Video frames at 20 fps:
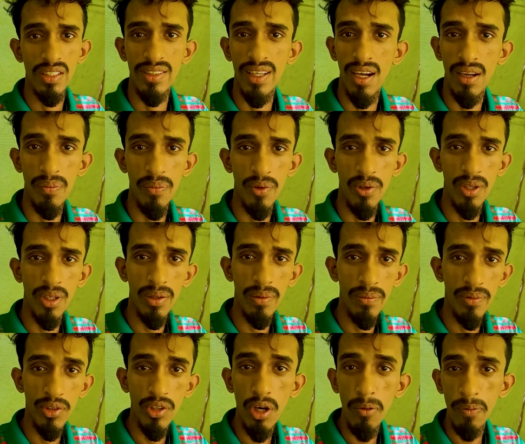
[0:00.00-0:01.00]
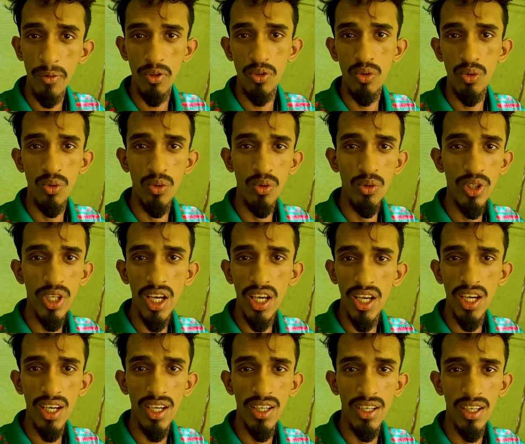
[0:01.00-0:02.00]
তারপরে সব কিছু
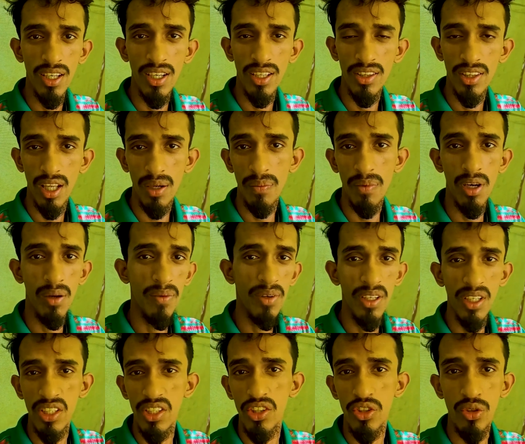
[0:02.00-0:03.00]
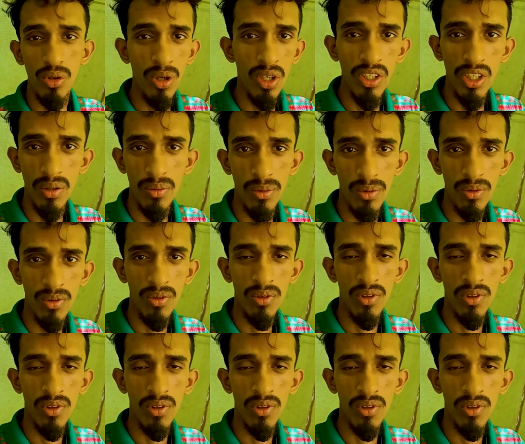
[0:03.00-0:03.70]
গুছায়া তারপর আবার নিচে চলে যাব